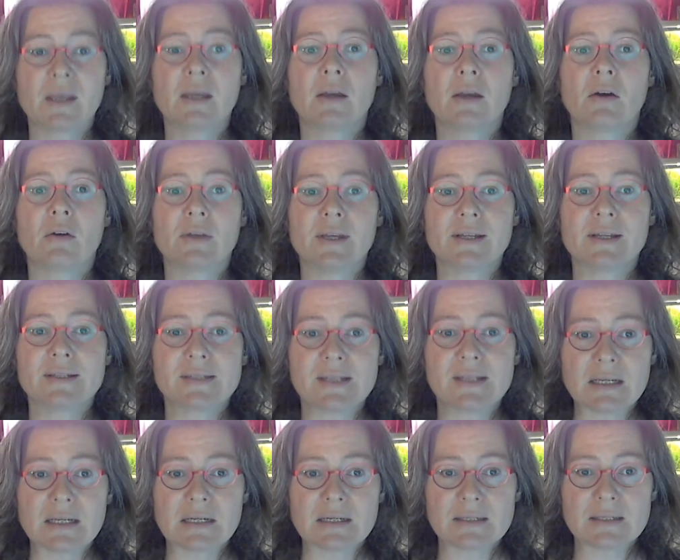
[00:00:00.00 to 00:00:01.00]
Euer
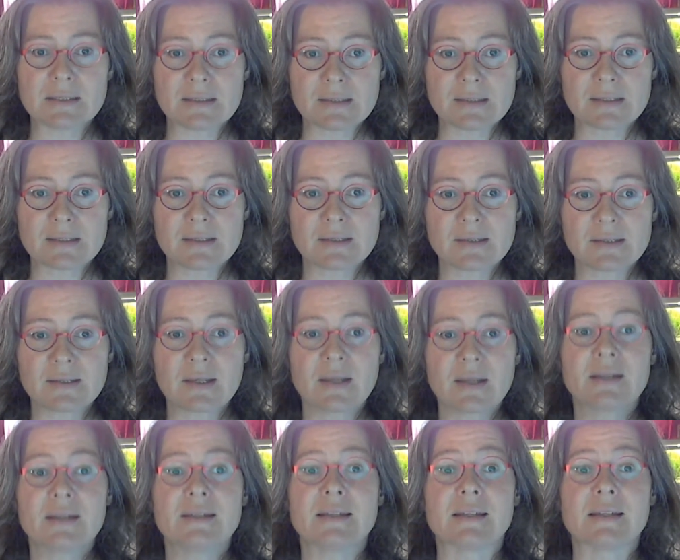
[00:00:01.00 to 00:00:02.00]
Ziel ist es,
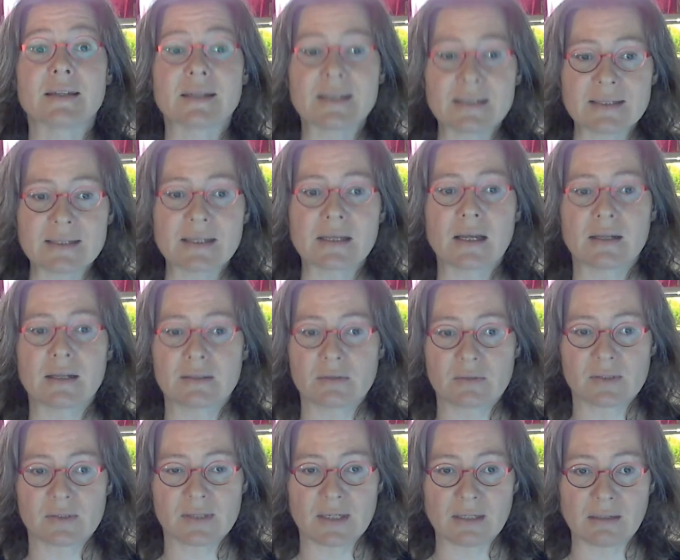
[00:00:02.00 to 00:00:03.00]
die richtigen
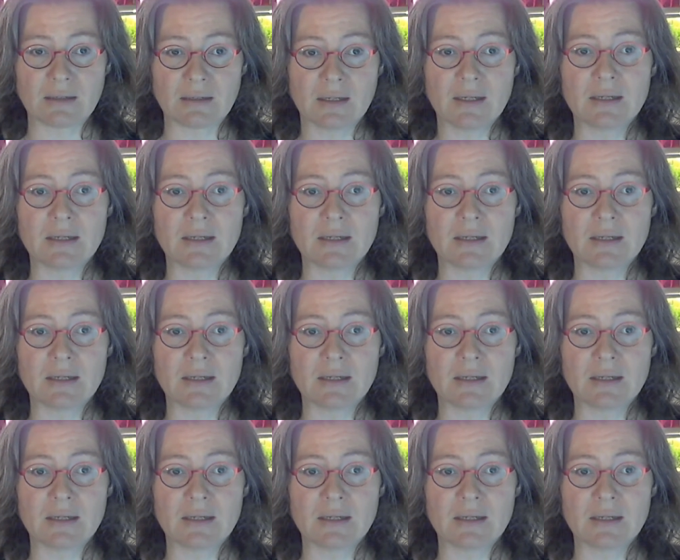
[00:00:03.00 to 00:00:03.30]
anzuziehen,